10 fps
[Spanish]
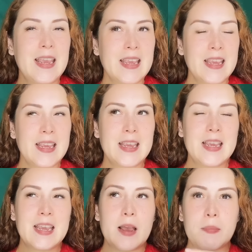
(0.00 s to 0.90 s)

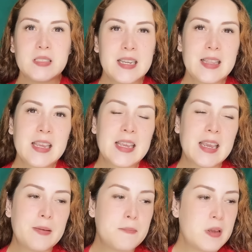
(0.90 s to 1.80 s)
Y a pesar de
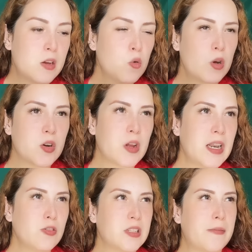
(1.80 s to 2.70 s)
que Miku creo que
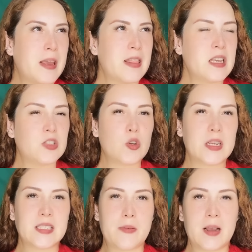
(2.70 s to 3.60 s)
nos había dicho
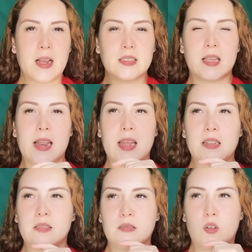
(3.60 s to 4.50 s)
que se iba a casar
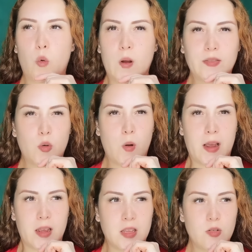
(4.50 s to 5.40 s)
en cuatro
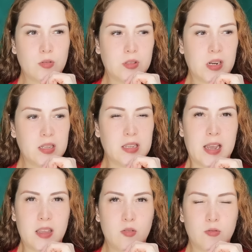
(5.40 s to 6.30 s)
años, tres
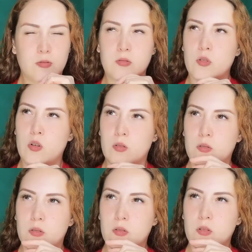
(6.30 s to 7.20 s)
años, no,
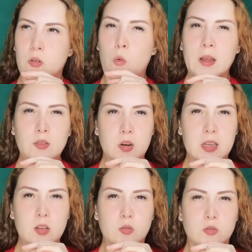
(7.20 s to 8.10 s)
cuatro
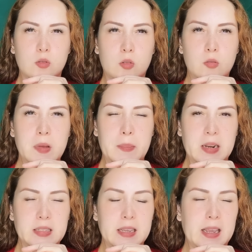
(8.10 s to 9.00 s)
años, no, me
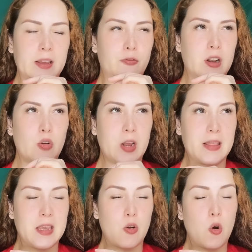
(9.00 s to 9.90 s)
parece que fue lo que
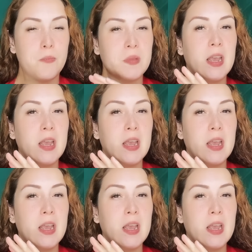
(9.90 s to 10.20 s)
dijo,